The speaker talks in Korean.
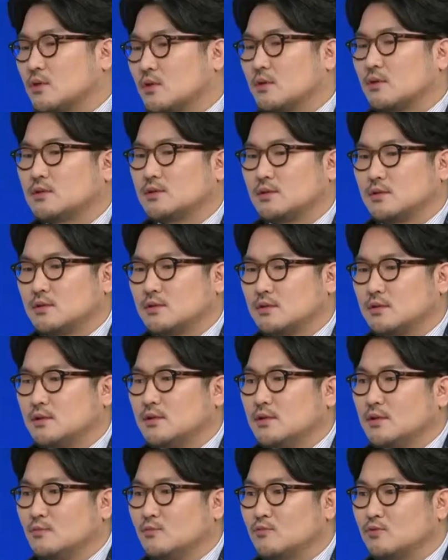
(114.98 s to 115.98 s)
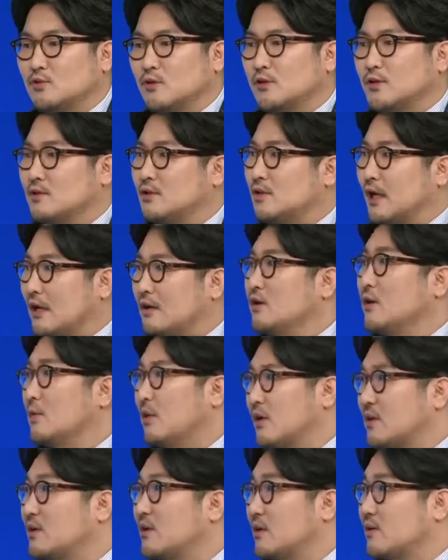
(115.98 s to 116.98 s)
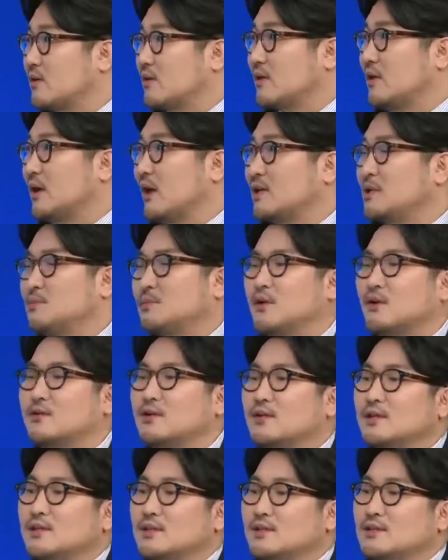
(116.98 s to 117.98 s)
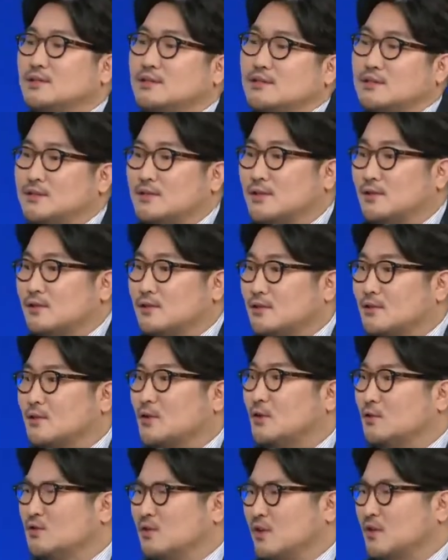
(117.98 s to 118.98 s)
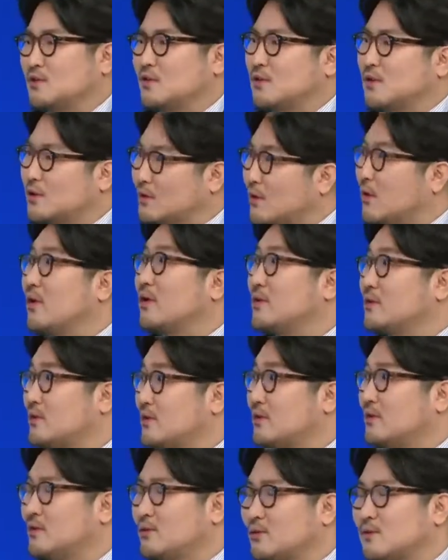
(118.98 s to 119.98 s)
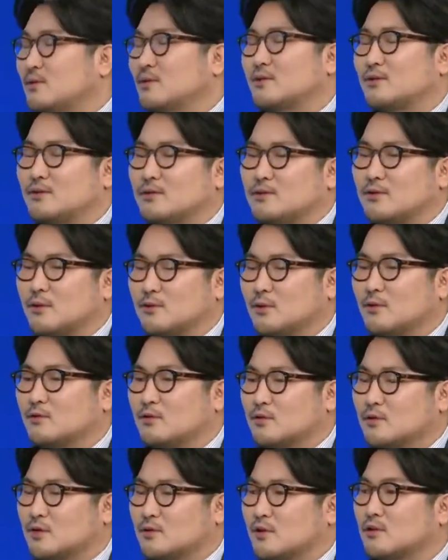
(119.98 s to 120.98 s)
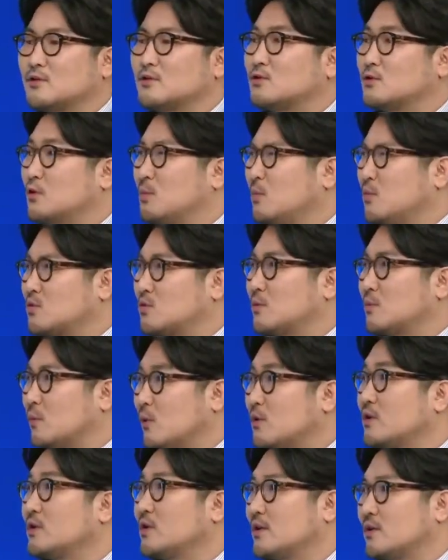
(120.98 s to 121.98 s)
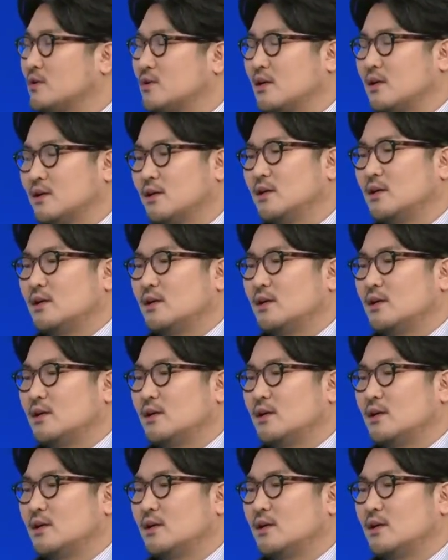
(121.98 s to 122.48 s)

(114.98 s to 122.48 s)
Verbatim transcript: 더 그 무더위를 날려버린다거나 아니면 음. 그 뜨거운 열정에 더해서 또 더더욱 더 청년스러운 모습을 보인다거나